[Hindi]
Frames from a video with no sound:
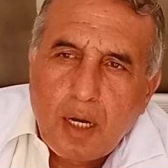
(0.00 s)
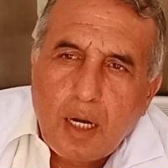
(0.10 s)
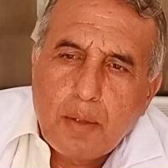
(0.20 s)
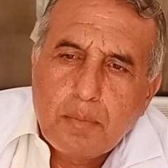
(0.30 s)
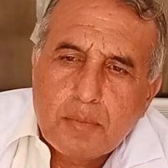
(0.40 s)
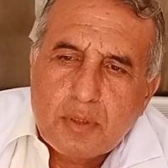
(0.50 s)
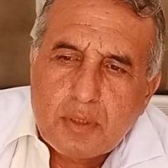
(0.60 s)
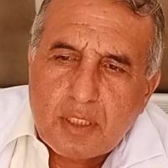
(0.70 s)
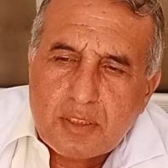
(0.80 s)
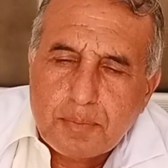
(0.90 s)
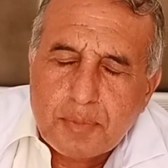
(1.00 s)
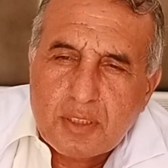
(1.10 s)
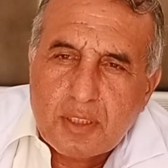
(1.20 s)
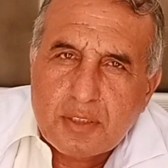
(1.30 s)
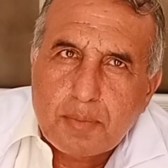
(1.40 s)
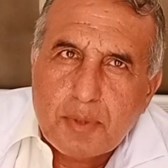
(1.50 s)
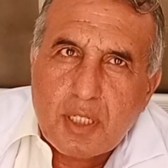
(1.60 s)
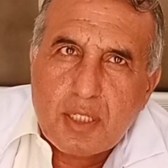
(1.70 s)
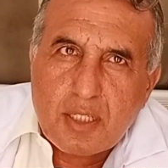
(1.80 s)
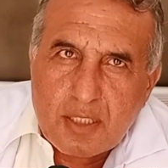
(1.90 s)
हम एस एम टी थ्रेसिमा
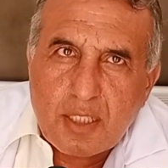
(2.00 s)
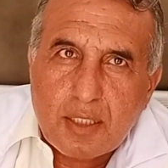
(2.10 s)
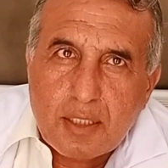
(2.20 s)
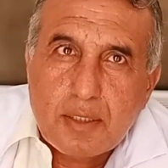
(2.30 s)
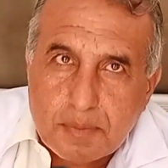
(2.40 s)
सेंटर से आए